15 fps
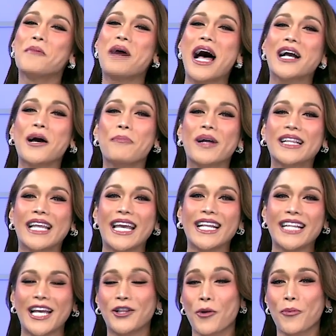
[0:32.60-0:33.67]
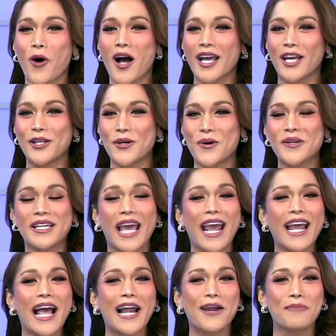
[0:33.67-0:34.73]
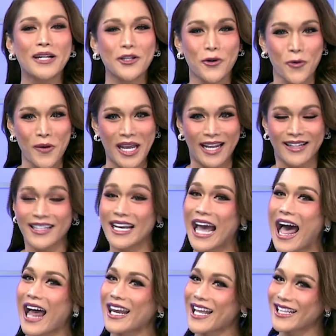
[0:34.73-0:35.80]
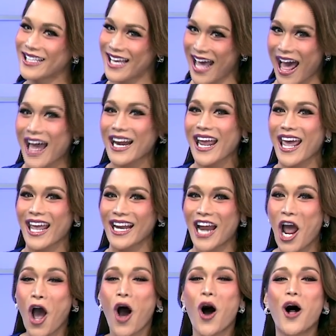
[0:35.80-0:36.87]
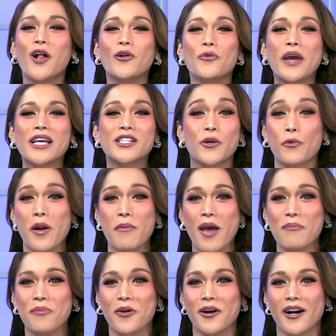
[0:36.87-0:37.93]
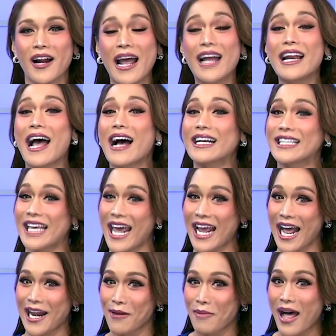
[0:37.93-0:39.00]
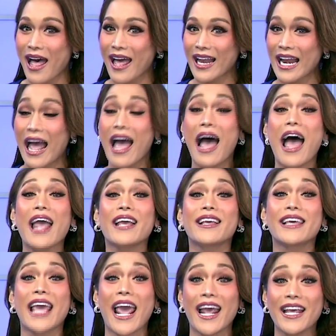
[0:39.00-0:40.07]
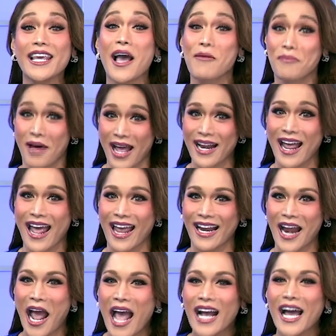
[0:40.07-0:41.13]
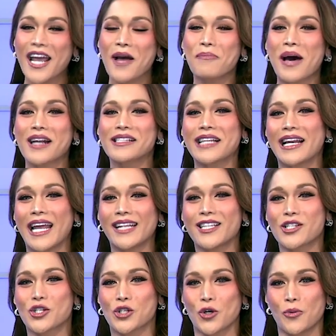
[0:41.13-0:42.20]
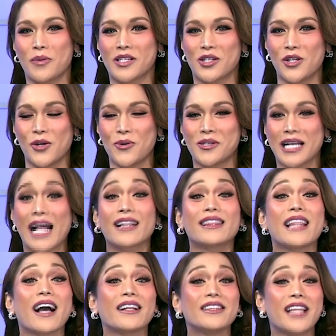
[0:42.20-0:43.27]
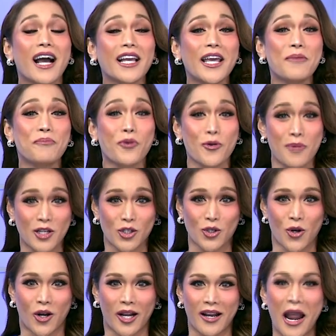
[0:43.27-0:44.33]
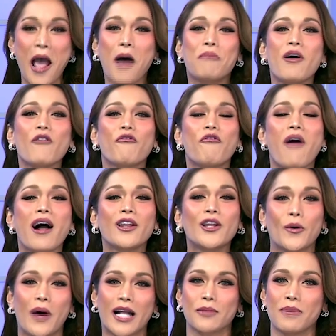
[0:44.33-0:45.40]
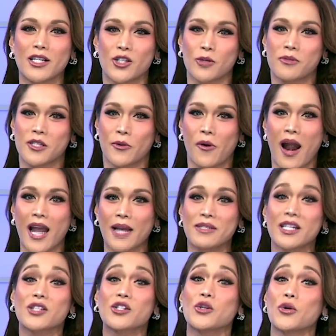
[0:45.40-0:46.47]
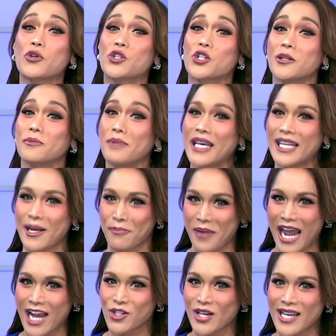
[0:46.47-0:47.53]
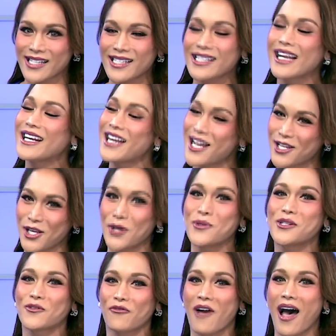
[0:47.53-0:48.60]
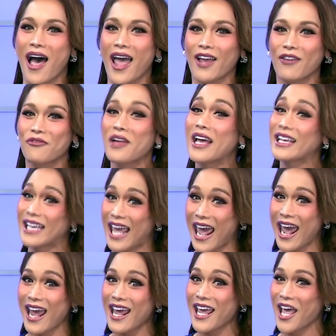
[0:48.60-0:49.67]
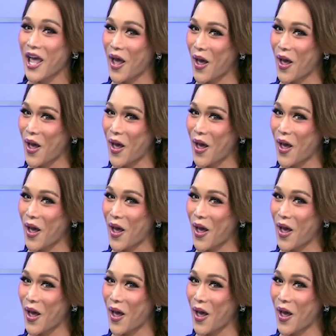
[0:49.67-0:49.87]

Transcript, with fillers: Mga kapatid, ito po ang inyong K-Alaman Queen, Kalad Garen. Always remember na ang K-Alaman ay K-Yamanan. Kaya para sa latest showbiz news at dagdag impormasyon, mag-follow at mag-subscribe sa social media pages ng News 5. K?